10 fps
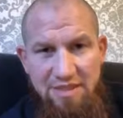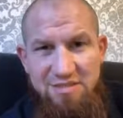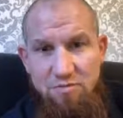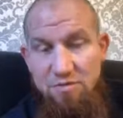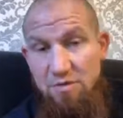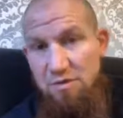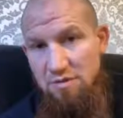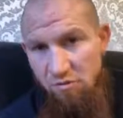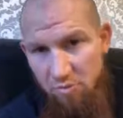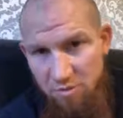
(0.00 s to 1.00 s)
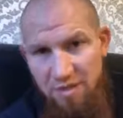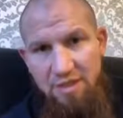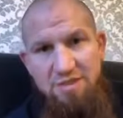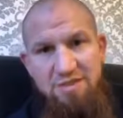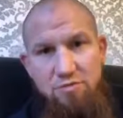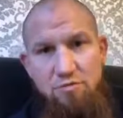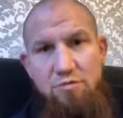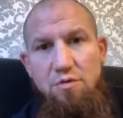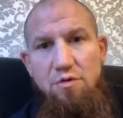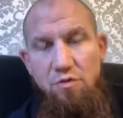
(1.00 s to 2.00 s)
also
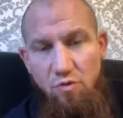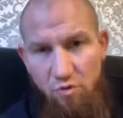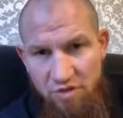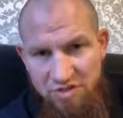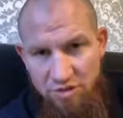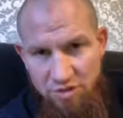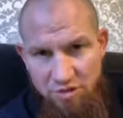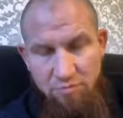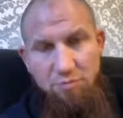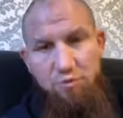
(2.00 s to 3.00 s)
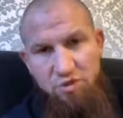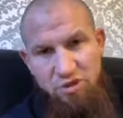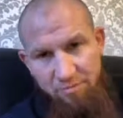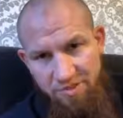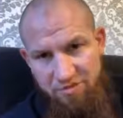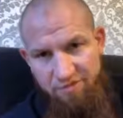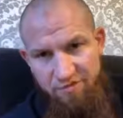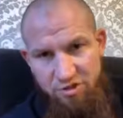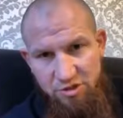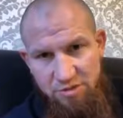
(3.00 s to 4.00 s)
Kommunikation, Rücksicht und logischer
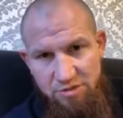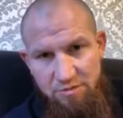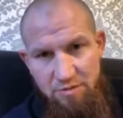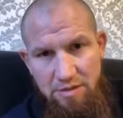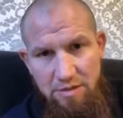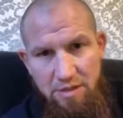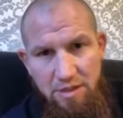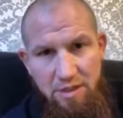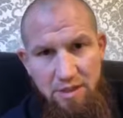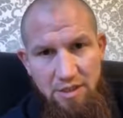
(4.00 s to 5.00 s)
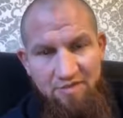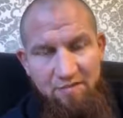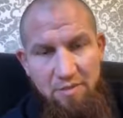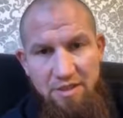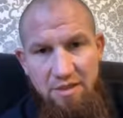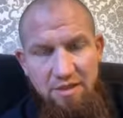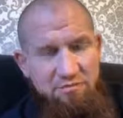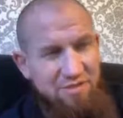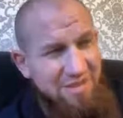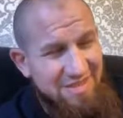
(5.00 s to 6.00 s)
Menschenverstand. Ja, wenn man,
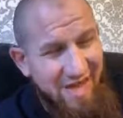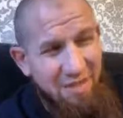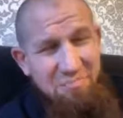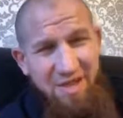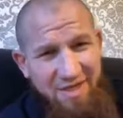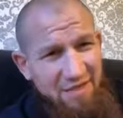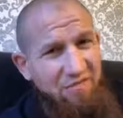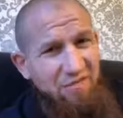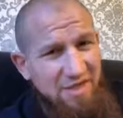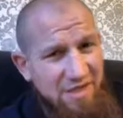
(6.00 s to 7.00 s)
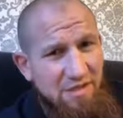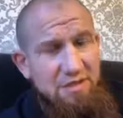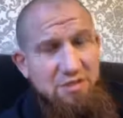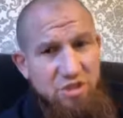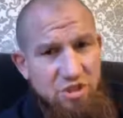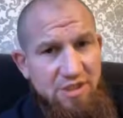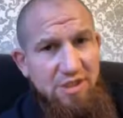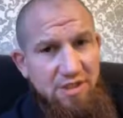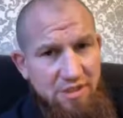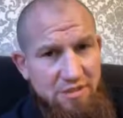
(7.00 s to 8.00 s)
und das haben leider viele nicht
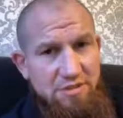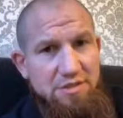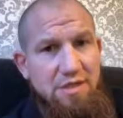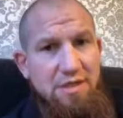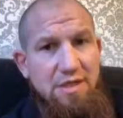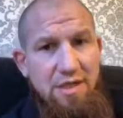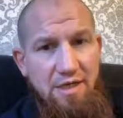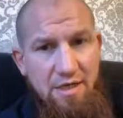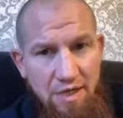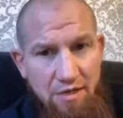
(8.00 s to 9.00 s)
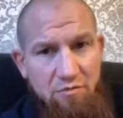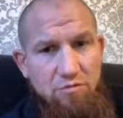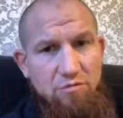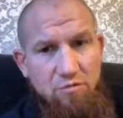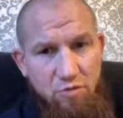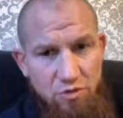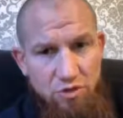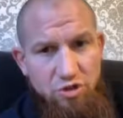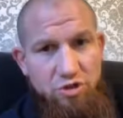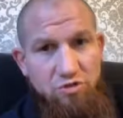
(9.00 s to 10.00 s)
gelernt, klar und
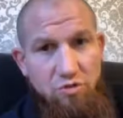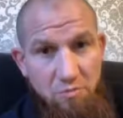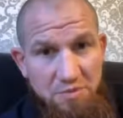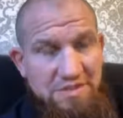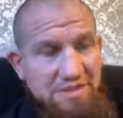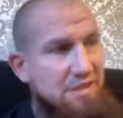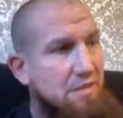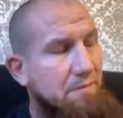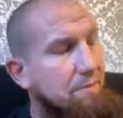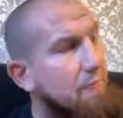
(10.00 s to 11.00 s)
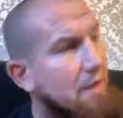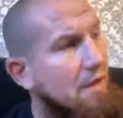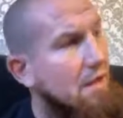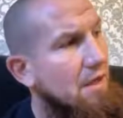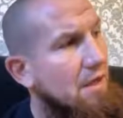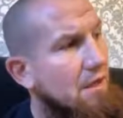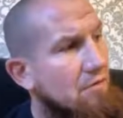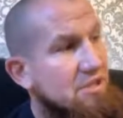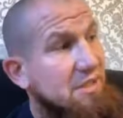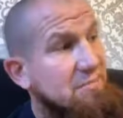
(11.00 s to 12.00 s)
deutlich zu kommunizieren.
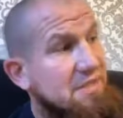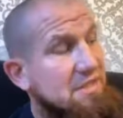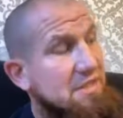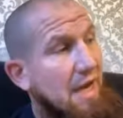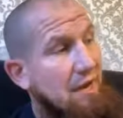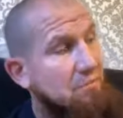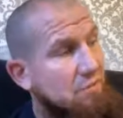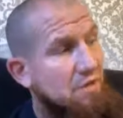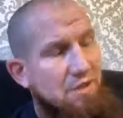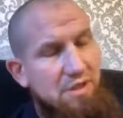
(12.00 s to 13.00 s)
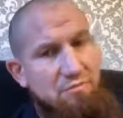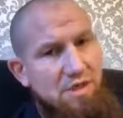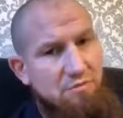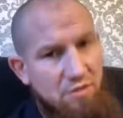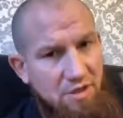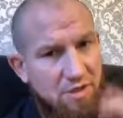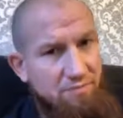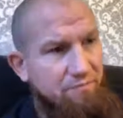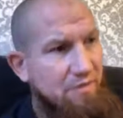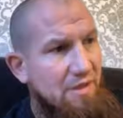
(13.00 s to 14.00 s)
Und ich habe das Alhamdulillah, mach
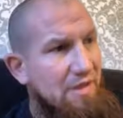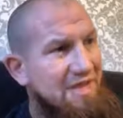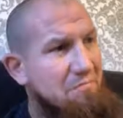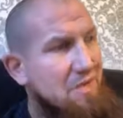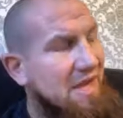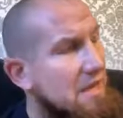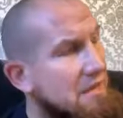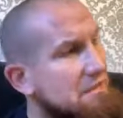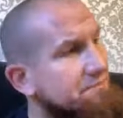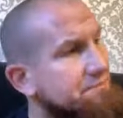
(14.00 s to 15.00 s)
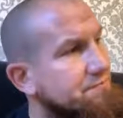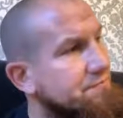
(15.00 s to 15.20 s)
Dua, gemerkt,